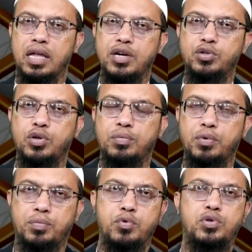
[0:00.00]
নারীর জন্য
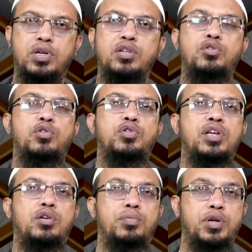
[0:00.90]
পর পুরুষের জন্য
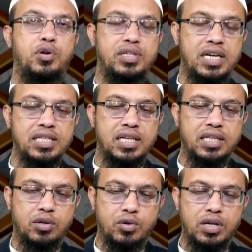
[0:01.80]
সেরকমটি করা যায়জ নয়
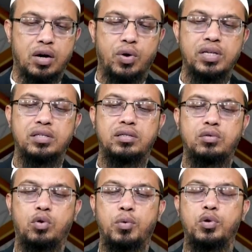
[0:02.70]
তার কণ্ঠের আওয়াজ
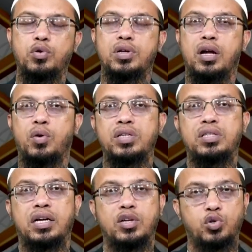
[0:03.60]
কোমল কণ্ঠের আওয়াজ
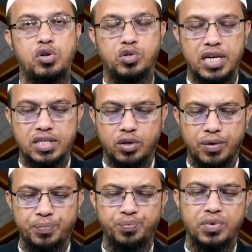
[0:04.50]
তাকে শোনানো যায়জ নয়